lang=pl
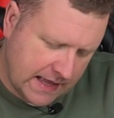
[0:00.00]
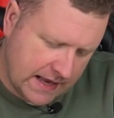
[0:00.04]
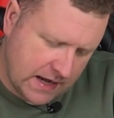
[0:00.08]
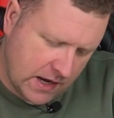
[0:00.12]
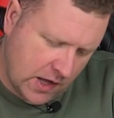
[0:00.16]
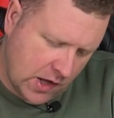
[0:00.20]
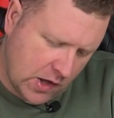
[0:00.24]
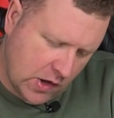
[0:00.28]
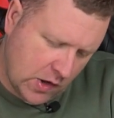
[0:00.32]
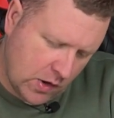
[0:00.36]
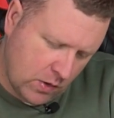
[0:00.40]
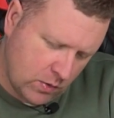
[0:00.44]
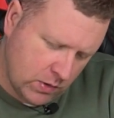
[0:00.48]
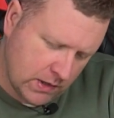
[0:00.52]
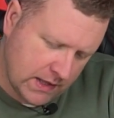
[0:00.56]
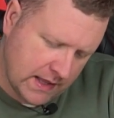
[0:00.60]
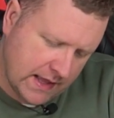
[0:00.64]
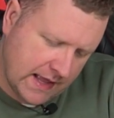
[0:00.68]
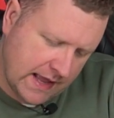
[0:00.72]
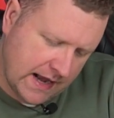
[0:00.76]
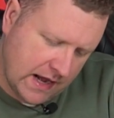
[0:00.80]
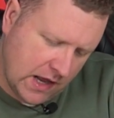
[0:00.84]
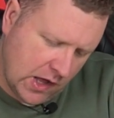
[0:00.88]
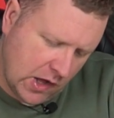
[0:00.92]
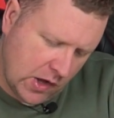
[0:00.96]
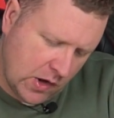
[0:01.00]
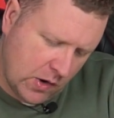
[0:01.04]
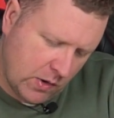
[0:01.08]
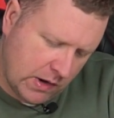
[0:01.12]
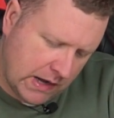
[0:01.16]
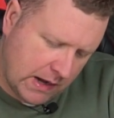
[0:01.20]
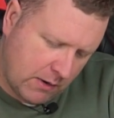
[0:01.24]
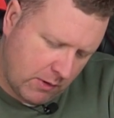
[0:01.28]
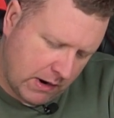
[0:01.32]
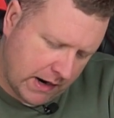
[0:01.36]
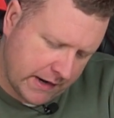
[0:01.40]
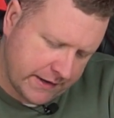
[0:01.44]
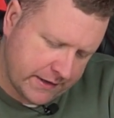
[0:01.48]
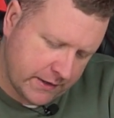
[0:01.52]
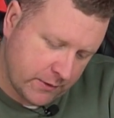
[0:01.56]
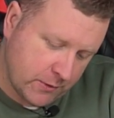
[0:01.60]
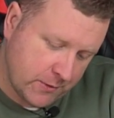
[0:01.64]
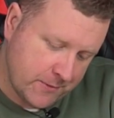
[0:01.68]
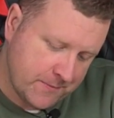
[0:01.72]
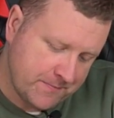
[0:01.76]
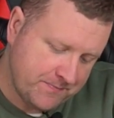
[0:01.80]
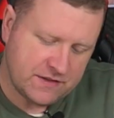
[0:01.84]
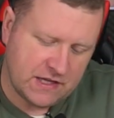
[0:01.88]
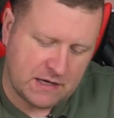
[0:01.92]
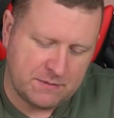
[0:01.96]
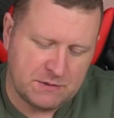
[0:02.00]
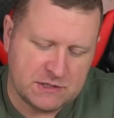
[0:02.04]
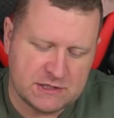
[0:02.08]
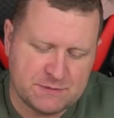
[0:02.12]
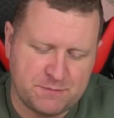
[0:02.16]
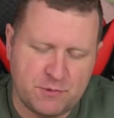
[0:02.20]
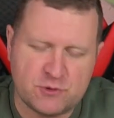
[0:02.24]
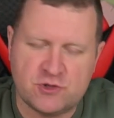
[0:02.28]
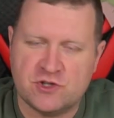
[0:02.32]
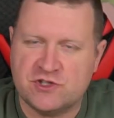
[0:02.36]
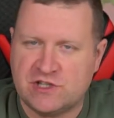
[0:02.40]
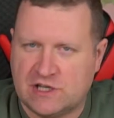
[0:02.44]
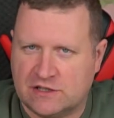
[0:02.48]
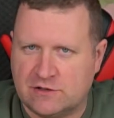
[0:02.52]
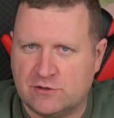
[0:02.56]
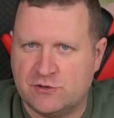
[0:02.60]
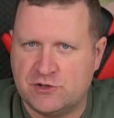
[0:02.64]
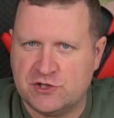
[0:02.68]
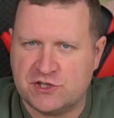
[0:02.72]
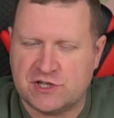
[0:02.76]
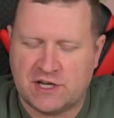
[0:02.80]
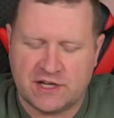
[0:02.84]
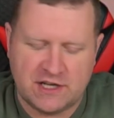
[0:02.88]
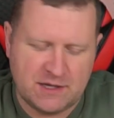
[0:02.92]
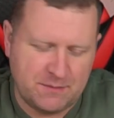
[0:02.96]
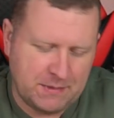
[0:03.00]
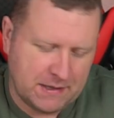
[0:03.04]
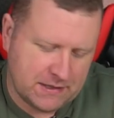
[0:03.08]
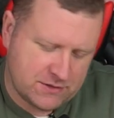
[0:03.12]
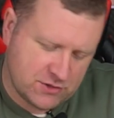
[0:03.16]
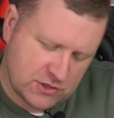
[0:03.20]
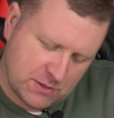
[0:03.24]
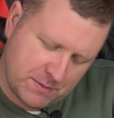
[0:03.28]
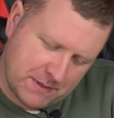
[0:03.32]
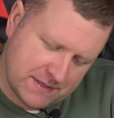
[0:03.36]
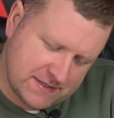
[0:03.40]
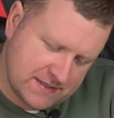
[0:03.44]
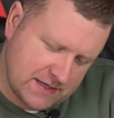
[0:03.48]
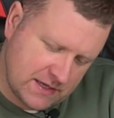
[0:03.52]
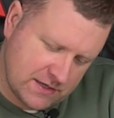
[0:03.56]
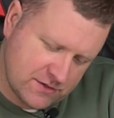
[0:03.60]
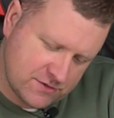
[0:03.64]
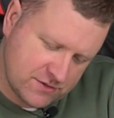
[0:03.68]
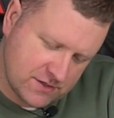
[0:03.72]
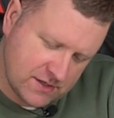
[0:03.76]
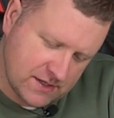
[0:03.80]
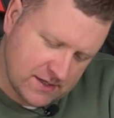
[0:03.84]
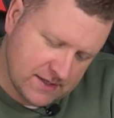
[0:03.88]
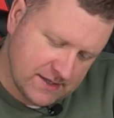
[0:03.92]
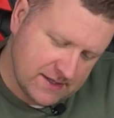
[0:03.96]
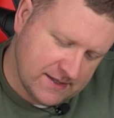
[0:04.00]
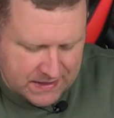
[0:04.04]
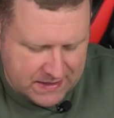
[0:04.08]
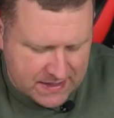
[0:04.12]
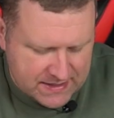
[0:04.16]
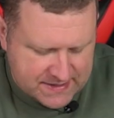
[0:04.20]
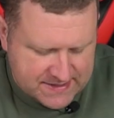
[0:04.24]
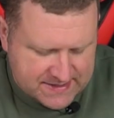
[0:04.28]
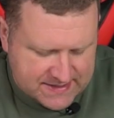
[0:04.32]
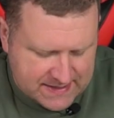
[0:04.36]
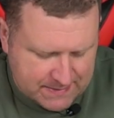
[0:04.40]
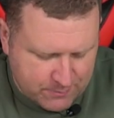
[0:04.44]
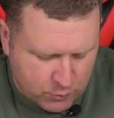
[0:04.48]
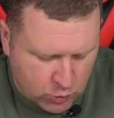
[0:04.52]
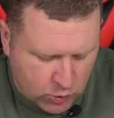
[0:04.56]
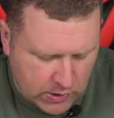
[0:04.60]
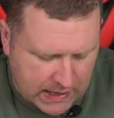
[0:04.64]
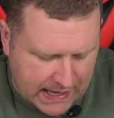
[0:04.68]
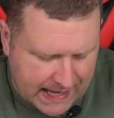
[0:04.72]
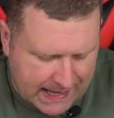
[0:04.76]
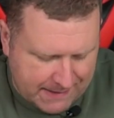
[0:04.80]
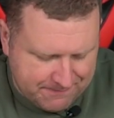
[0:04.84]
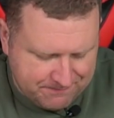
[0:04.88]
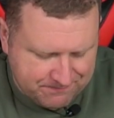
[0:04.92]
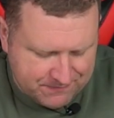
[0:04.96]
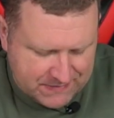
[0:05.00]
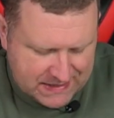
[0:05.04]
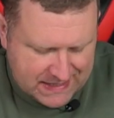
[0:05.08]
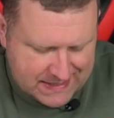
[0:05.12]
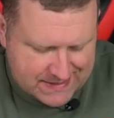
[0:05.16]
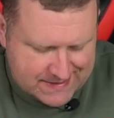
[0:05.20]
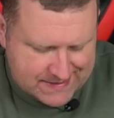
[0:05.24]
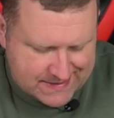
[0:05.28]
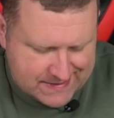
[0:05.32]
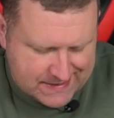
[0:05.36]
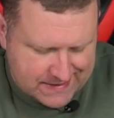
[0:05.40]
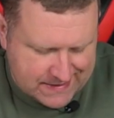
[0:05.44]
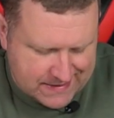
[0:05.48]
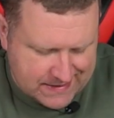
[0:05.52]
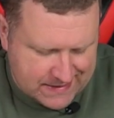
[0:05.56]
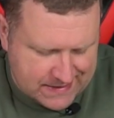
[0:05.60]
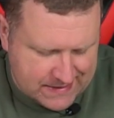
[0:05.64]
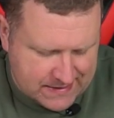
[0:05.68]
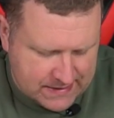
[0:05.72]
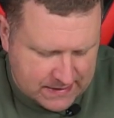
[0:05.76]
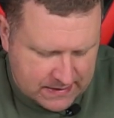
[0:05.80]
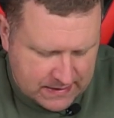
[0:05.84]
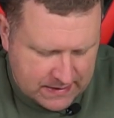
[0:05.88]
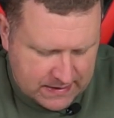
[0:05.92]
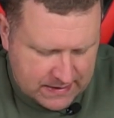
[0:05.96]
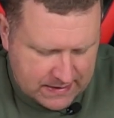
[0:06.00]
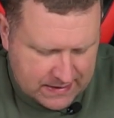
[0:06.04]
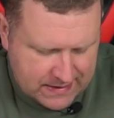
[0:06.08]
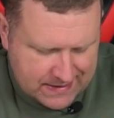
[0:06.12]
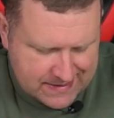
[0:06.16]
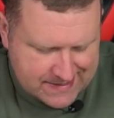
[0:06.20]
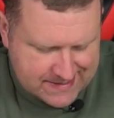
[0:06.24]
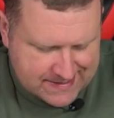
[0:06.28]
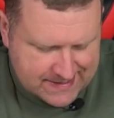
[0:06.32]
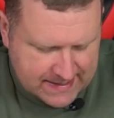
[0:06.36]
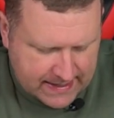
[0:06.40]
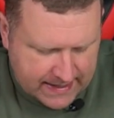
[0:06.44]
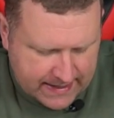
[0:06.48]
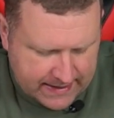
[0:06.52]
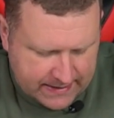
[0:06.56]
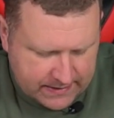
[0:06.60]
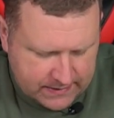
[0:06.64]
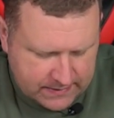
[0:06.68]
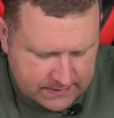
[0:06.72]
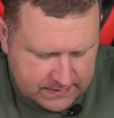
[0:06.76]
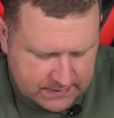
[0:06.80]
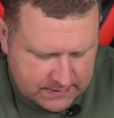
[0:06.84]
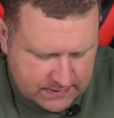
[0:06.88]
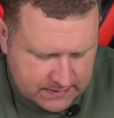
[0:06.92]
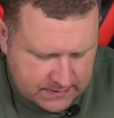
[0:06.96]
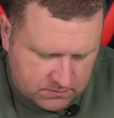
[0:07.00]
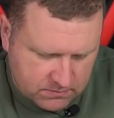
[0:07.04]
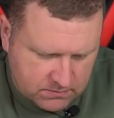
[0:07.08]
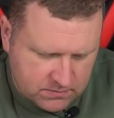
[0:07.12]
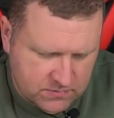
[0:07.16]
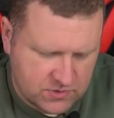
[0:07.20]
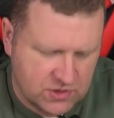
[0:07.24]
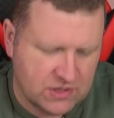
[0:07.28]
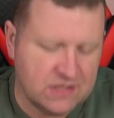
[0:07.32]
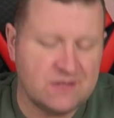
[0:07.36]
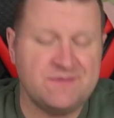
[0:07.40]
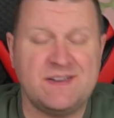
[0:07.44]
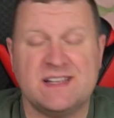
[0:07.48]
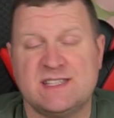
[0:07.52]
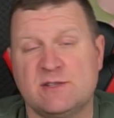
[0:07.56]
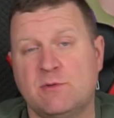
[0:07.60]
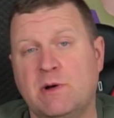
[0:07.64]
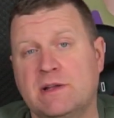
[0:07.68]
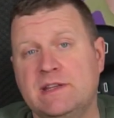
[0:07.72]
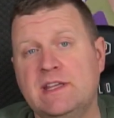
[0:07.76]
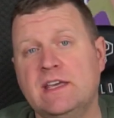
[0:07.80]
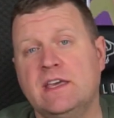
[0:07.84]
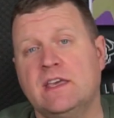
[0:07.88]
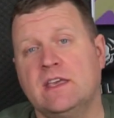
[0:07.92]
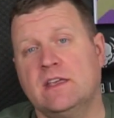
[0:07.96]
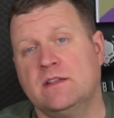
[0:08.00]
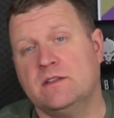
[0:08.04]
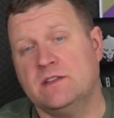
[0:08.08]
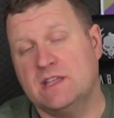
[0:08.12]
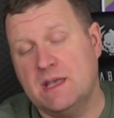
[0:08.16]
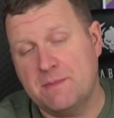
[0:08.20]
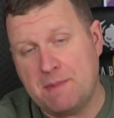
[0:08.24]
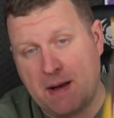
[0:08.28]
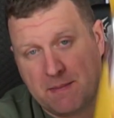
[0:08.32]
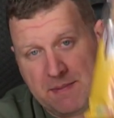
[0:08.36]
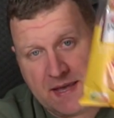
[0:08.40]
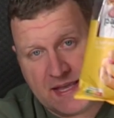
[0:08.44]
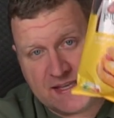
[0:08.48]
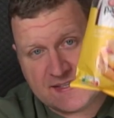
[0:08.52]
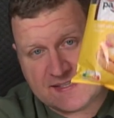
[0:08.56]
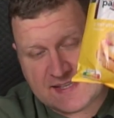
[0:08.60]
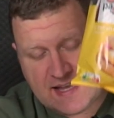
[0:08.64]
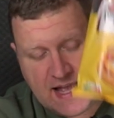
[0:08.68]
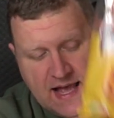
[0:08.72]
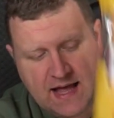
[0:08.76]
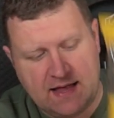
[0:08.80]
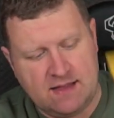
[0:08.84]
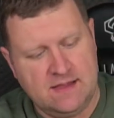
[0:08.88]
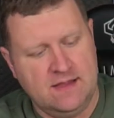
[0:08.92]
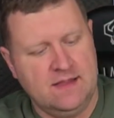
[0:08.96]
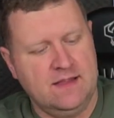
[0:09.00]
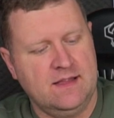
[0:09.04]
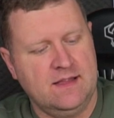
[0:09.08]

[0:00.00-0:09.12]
Hello, hello, how are you? Termin spożycia do dzisiaj chyba trzeba zjeść. Jest cebula, jest y, ser, czyli dwa składniki. Nie ma mięsa?